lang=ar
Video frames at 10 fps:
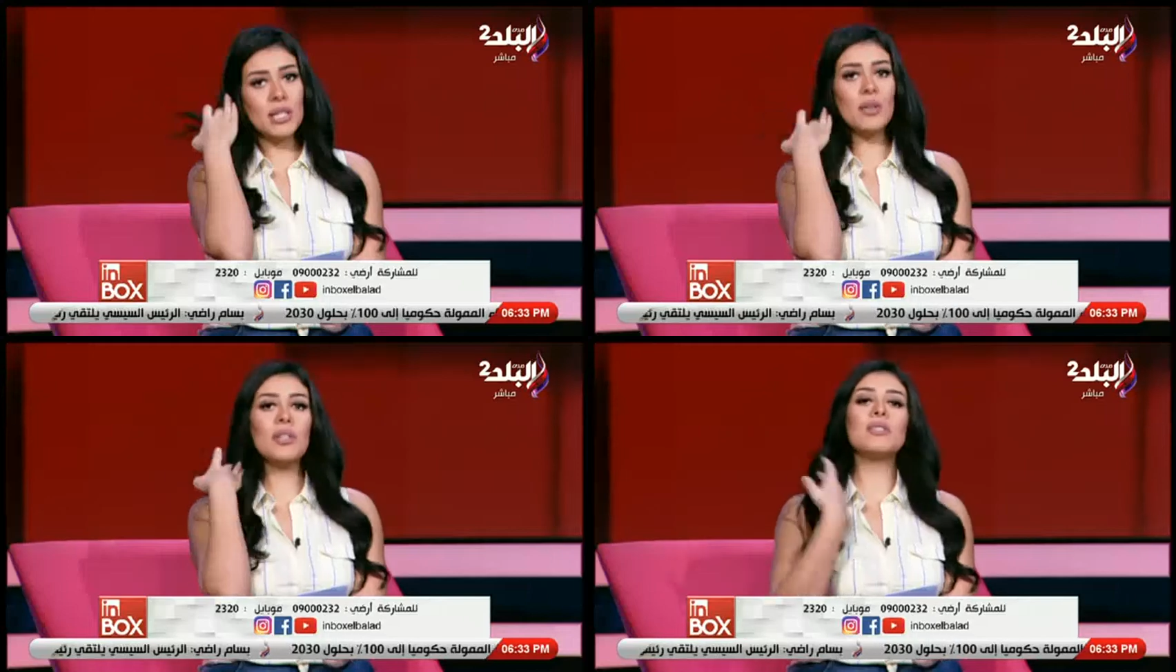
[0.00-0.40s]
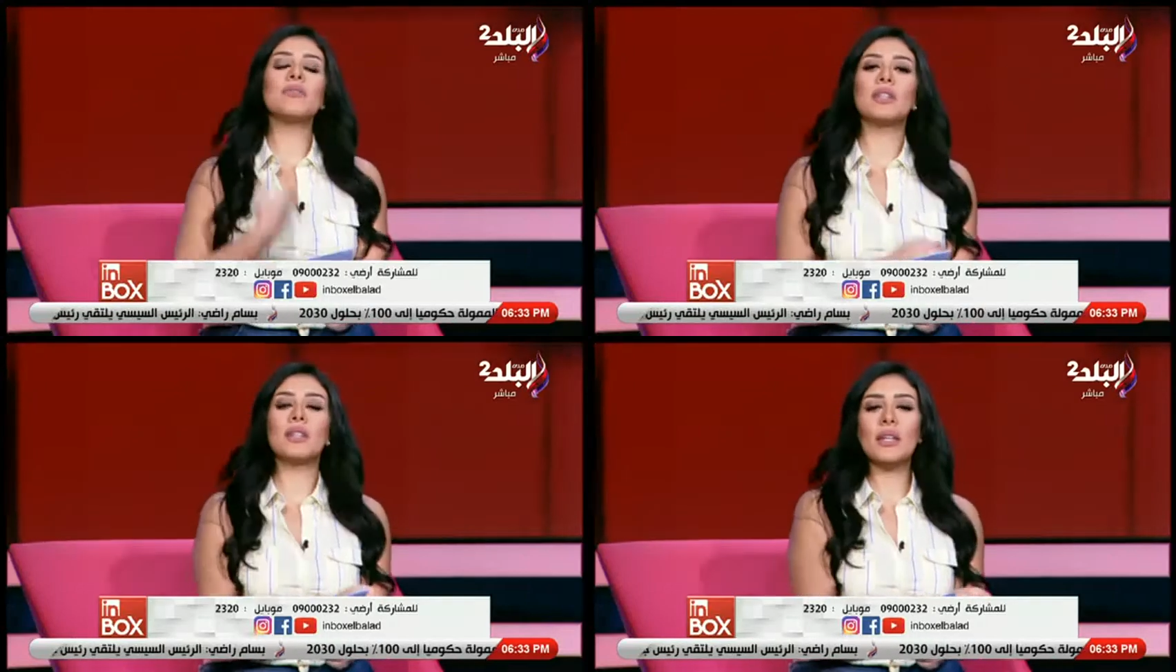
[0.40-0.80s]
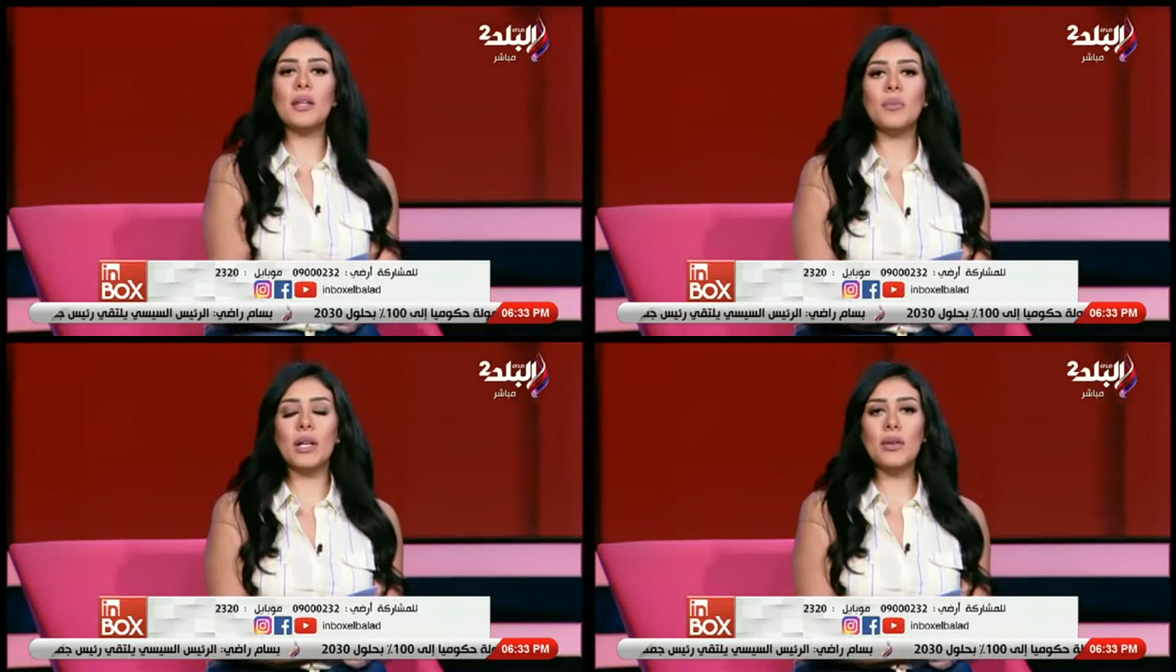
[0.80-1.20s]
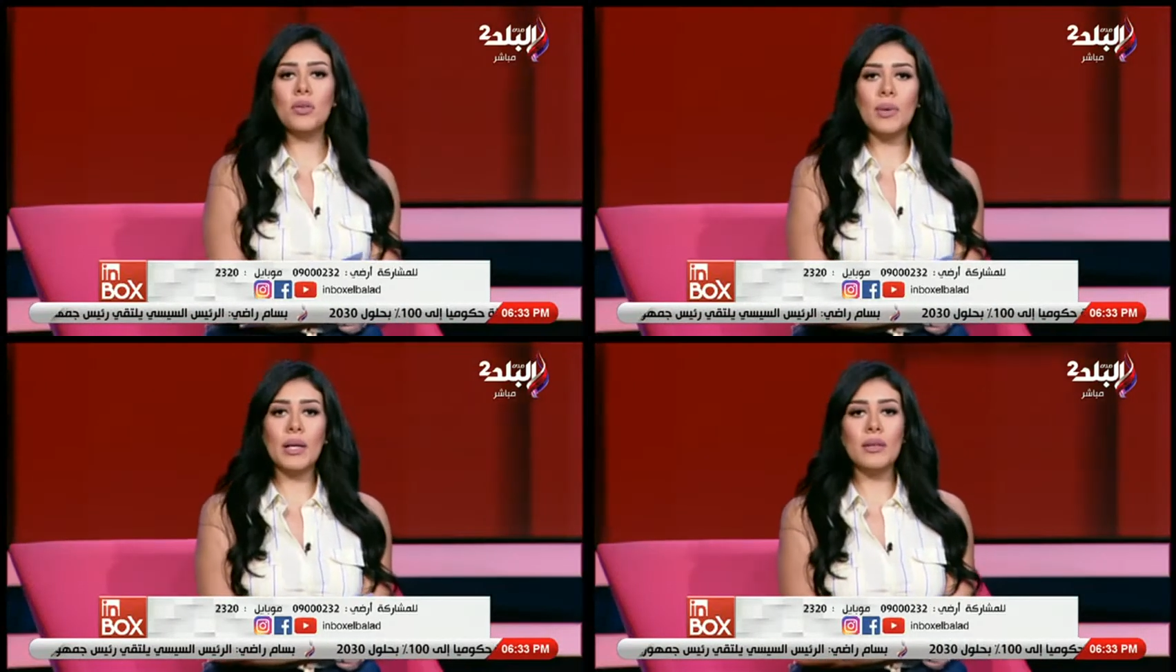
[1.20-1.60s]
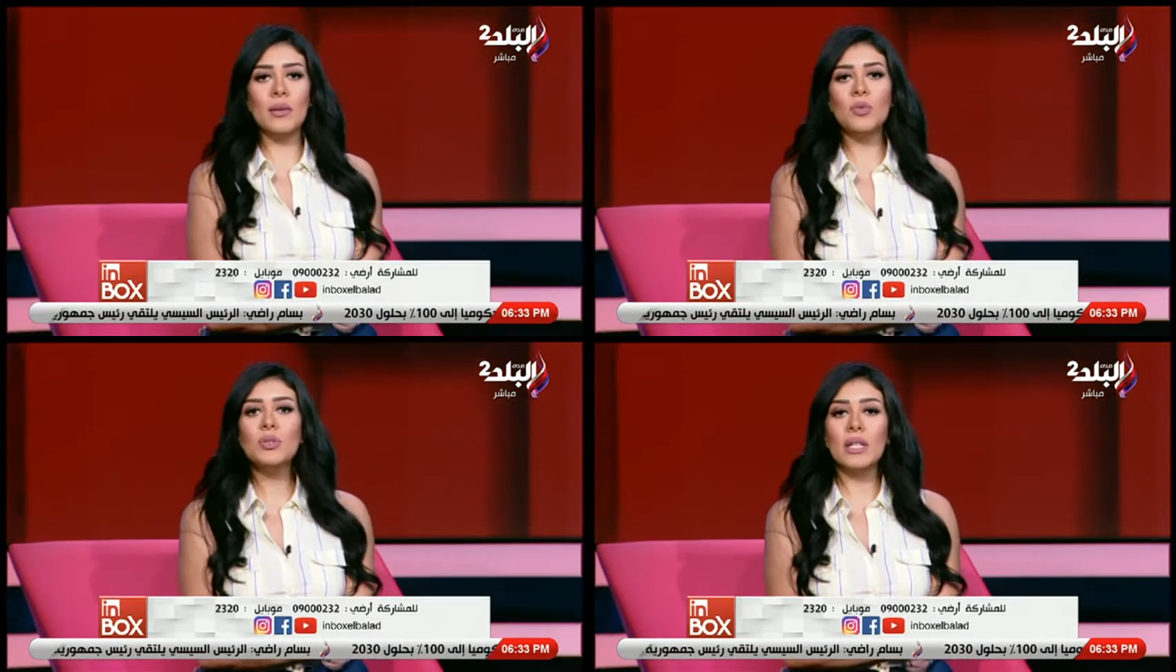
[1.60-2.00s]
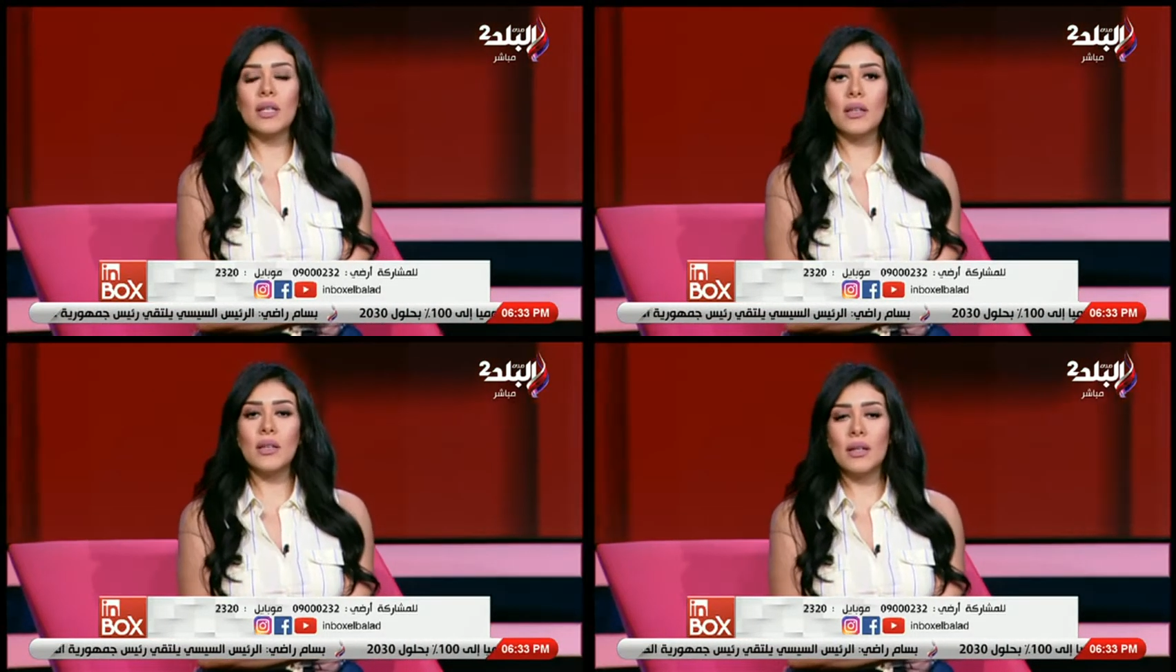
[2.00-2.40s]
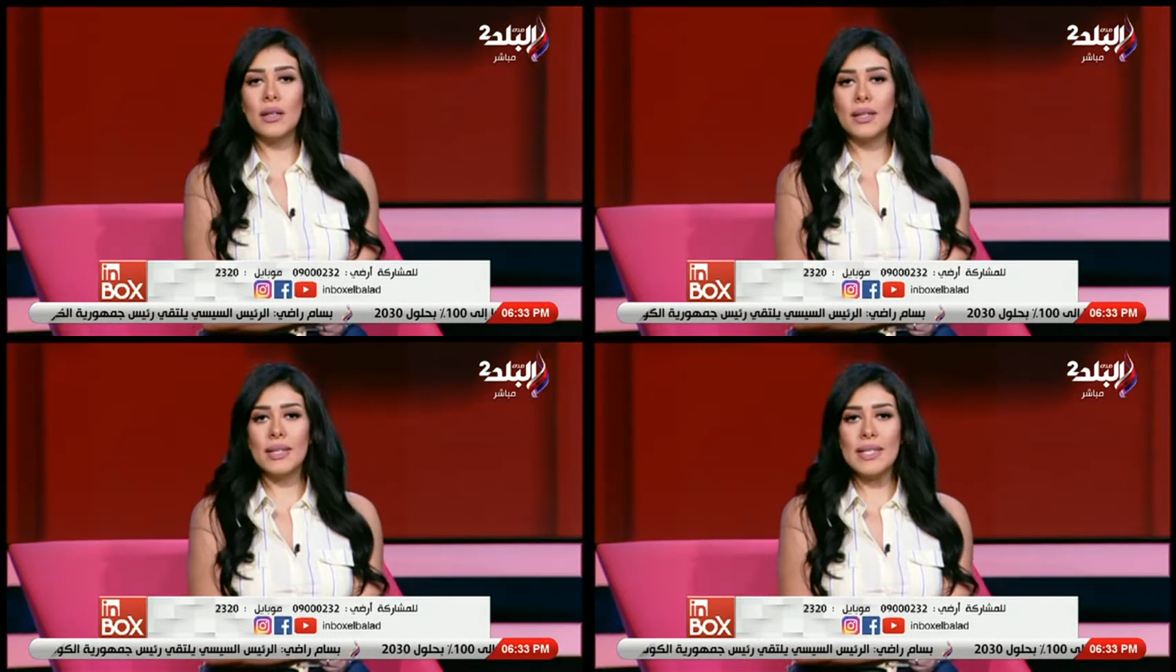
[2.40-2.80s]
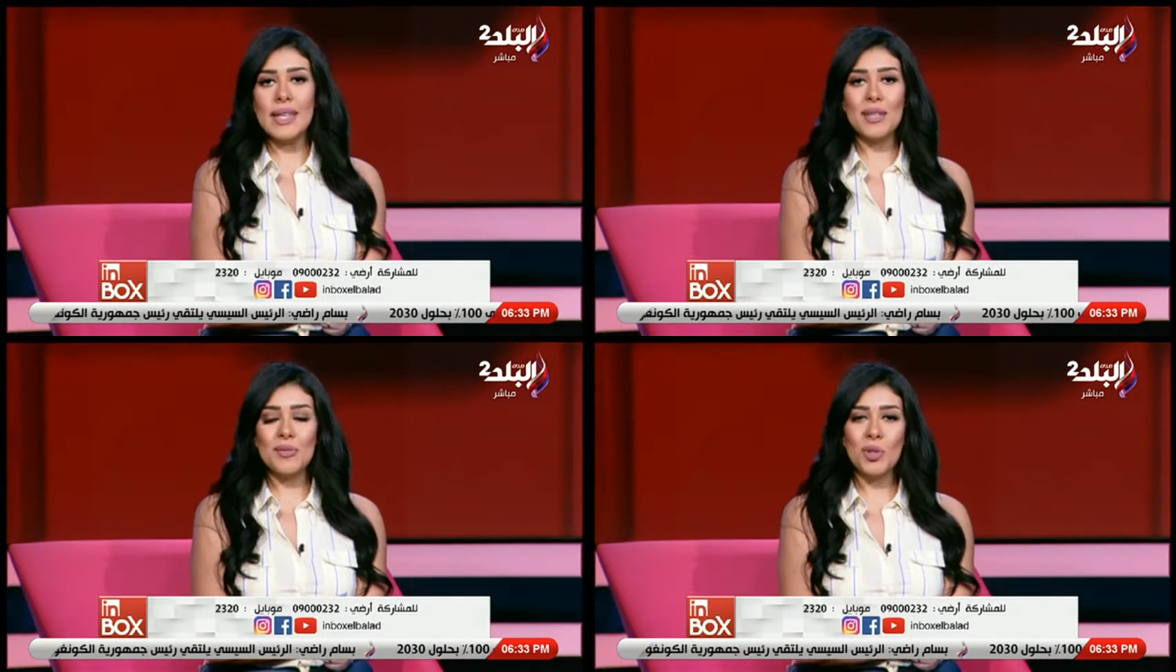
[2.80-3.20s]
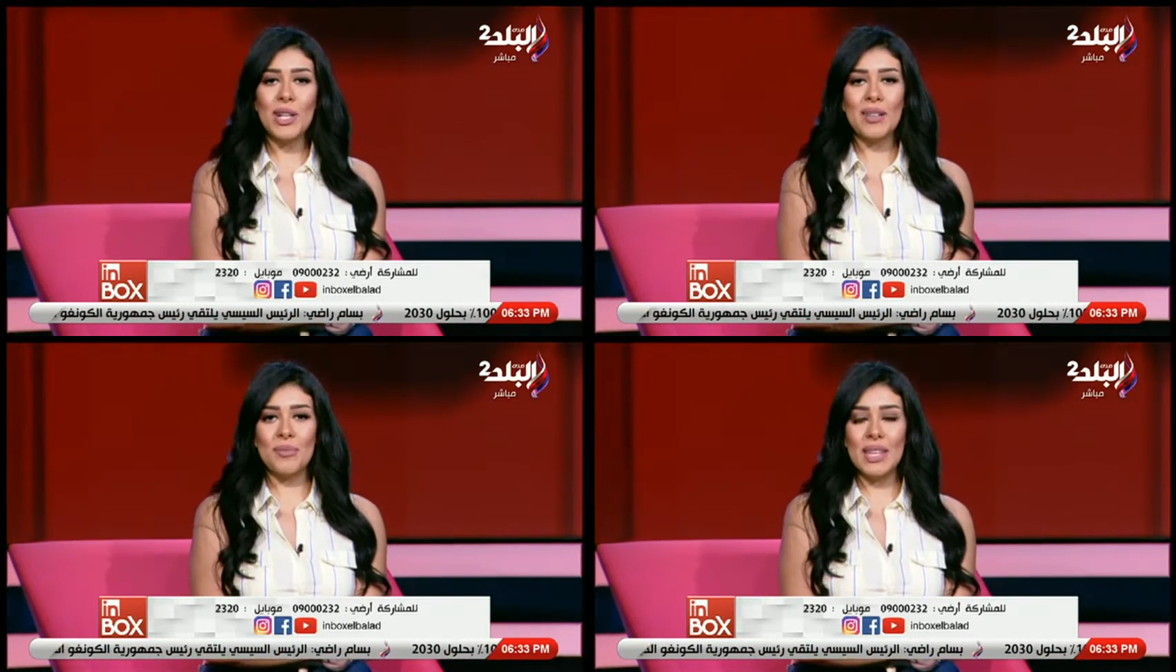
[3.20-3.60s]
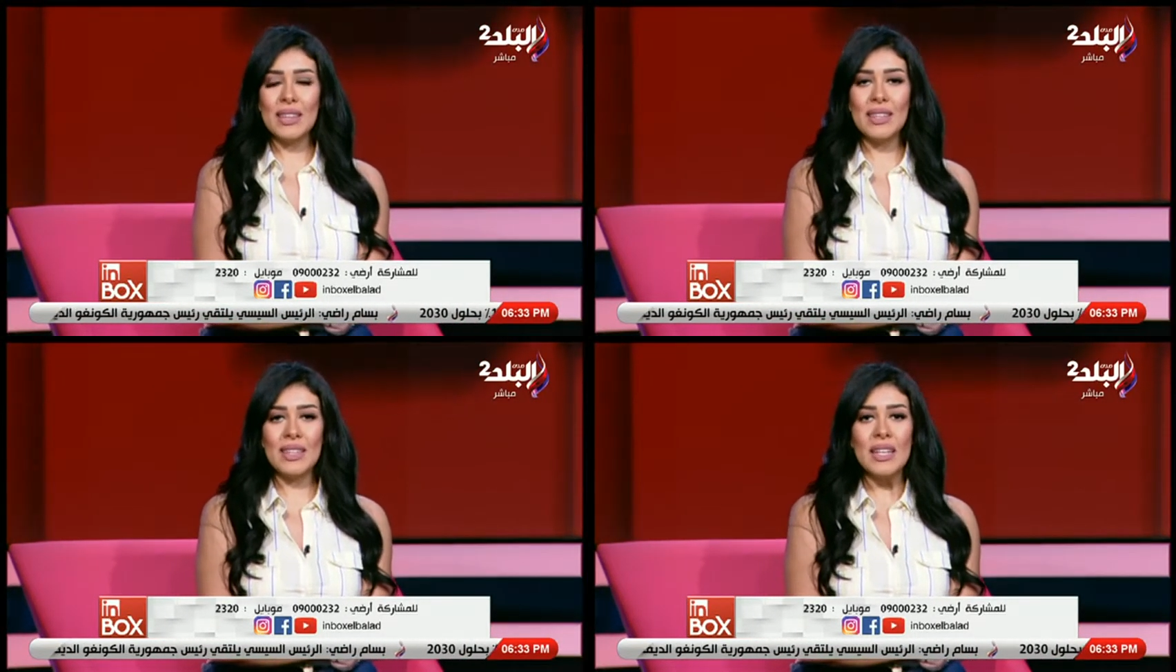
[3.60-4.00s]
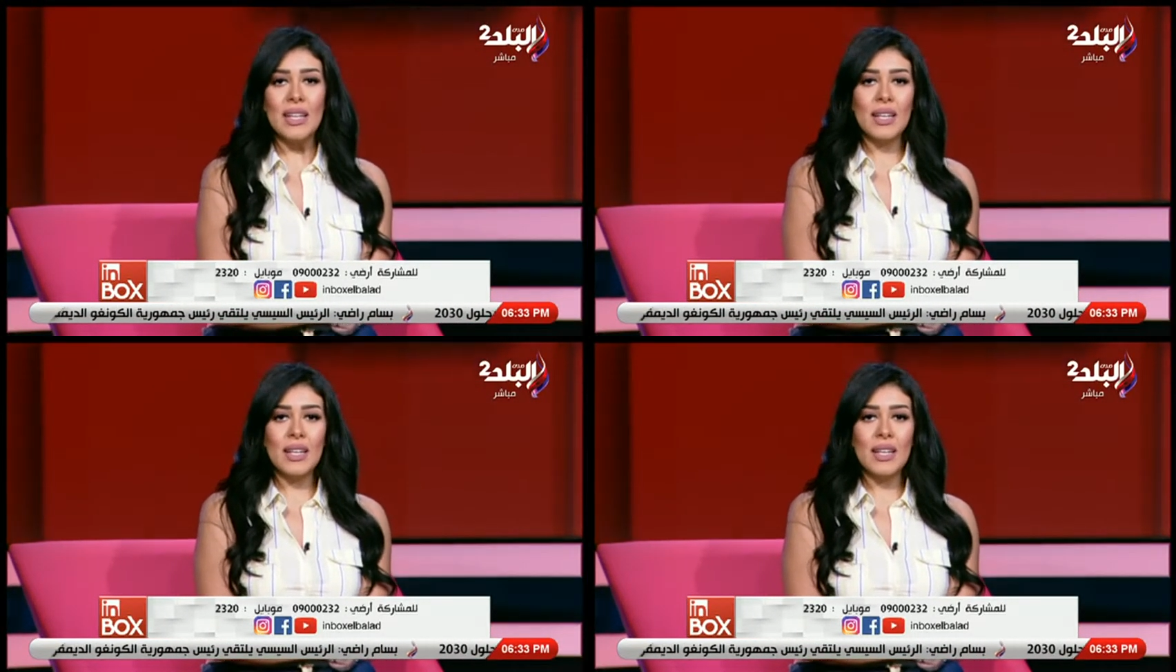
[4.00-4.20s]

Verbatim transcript: أه، دلوقتي فهنتكلم معاكم عن نموذج كده نسائي ملهم جدا